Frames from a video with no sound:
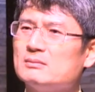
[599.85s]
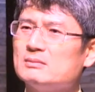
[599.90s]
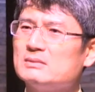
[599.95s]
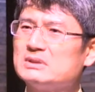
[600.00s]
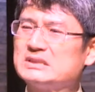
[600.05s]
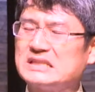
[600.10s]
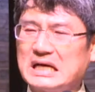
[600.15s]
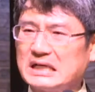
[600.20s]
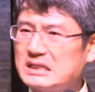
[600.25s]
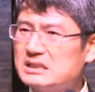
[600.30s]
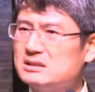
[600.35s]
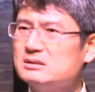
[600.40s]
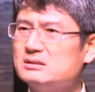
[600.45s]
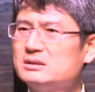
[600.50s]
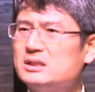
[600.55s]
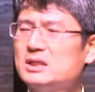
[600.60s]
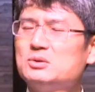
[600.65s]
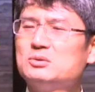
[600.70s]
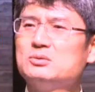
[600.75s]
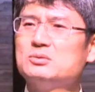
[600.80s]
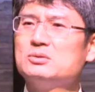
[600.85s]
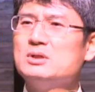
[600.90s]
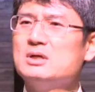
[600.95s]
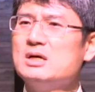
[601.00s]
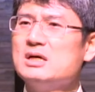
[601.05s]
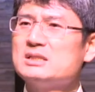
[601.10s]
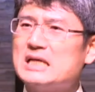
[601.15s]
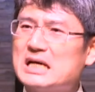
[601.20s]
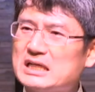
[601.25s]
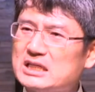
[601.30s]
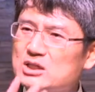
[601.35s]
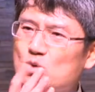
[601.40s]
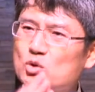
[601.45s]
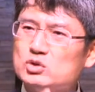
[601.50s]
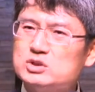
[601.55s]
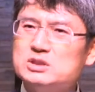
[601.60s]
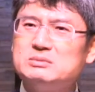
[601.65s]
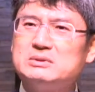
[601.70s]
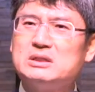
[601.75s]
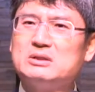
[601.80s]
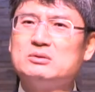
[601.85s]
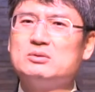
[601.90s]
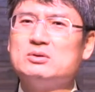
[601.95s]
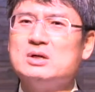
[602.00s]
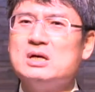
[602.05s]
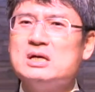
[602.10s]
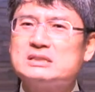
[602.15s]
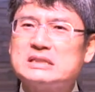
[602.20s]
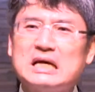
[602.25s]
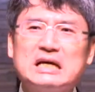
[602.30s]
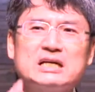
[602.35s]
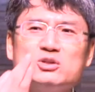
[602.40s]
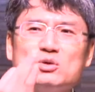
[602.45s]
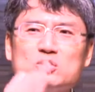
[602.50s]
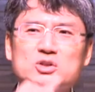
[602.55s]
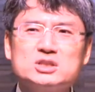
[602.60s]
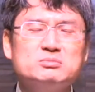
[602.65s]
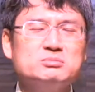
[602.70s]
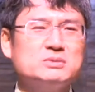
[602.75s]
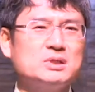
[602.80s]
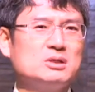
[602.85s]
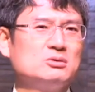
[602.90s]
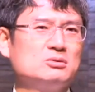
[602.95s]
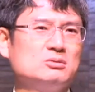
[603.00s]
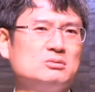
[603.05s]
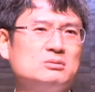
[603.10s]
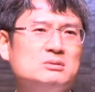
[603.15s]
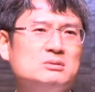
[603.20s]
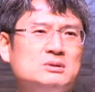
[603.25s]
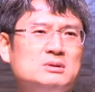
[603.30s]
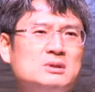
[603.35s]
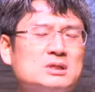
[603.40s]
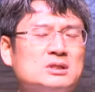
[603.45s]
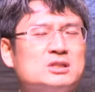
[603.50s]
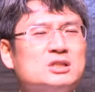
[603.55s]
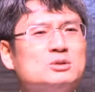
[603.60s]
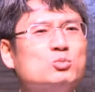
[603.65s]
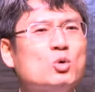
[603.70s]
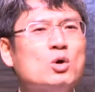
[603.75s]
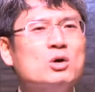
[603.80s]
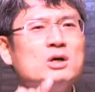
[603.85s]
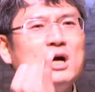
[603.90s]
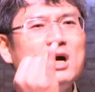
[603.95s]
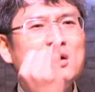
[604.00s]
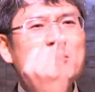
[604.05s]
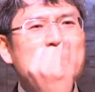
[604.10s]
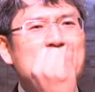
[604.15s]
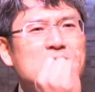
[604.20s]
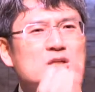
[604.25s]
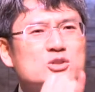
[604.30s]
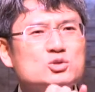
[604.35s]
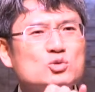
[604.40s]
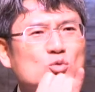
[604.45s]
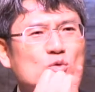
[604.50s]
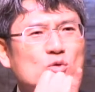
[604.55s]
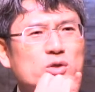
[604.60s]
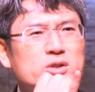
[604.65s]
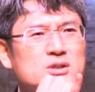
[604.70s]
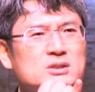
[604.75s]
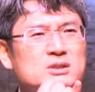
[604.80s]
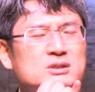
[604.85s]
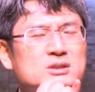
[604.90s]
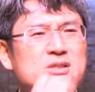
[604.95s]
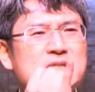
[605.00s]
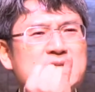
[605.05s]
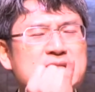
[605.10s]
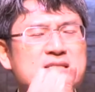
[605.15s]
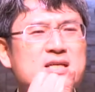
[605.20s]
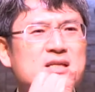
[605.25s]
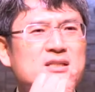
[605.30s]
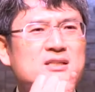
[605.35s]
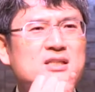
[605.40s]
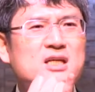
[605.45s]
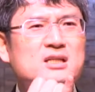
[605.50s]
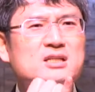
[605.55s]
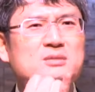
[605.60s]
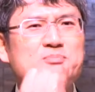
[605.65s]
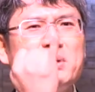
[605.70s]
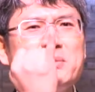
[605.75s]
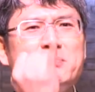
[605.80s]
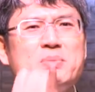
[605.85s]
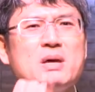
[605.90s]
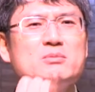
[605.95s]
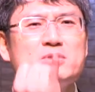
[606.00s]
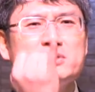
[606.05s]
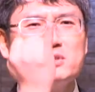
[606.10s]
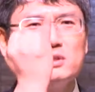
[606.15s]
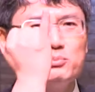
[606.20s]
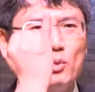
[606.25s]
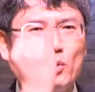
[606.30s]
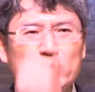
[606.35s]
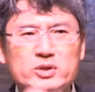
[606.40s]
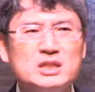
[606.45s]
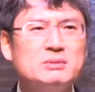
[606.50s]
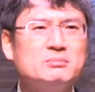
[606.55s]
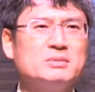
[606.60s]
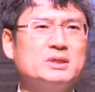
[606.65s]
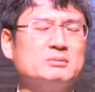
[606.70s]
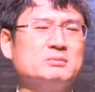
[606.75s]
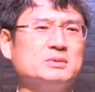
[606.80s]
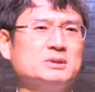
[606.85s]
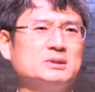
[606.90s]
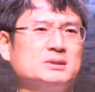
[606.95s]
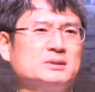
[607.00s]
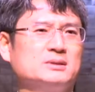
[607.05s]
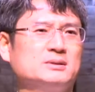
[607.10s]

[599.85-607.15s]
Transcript: 자기 뜻대로 자기 고집대로, 자기 욕심대로, 그 뭔가 허망을 쫓고 있는 그 인생들의 그 피폐함을 저는 보인단 말입니다.